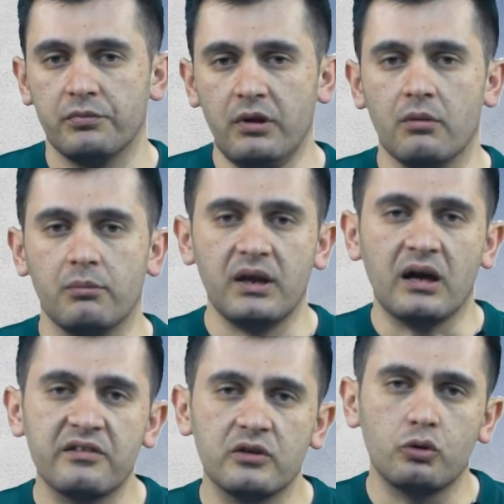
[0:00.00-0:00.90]
Tamam mı? bir
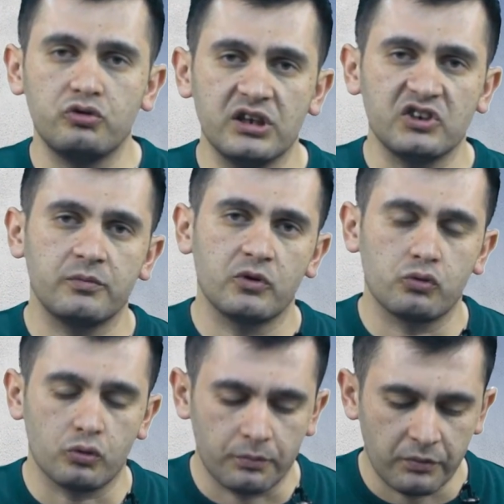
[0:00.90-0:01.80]
anksiyete ölçüye geçmek
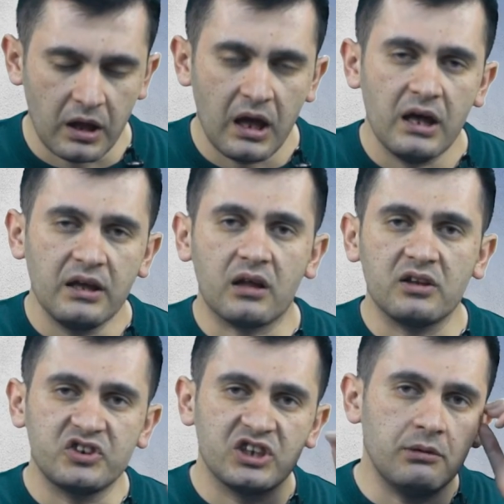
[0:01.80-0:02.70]
istiyorum.
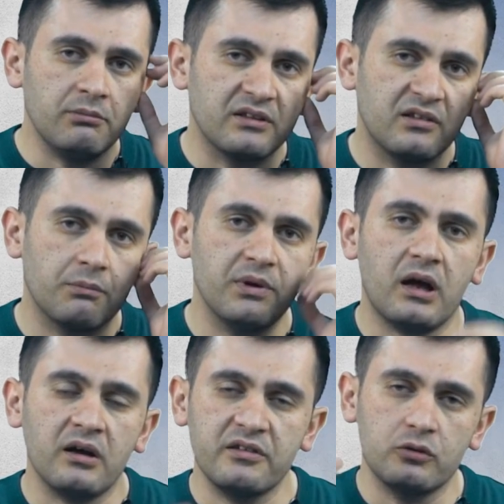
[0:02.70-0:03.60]
Yaklaşık 20 maddelik bir
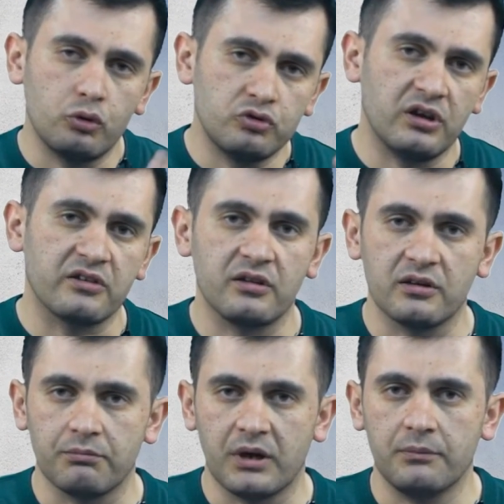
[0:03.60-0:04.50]
anksiyete ölçeği
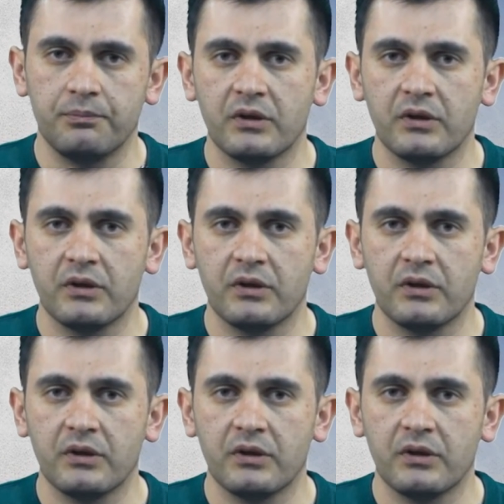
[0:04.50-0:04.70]
hazırladım ben.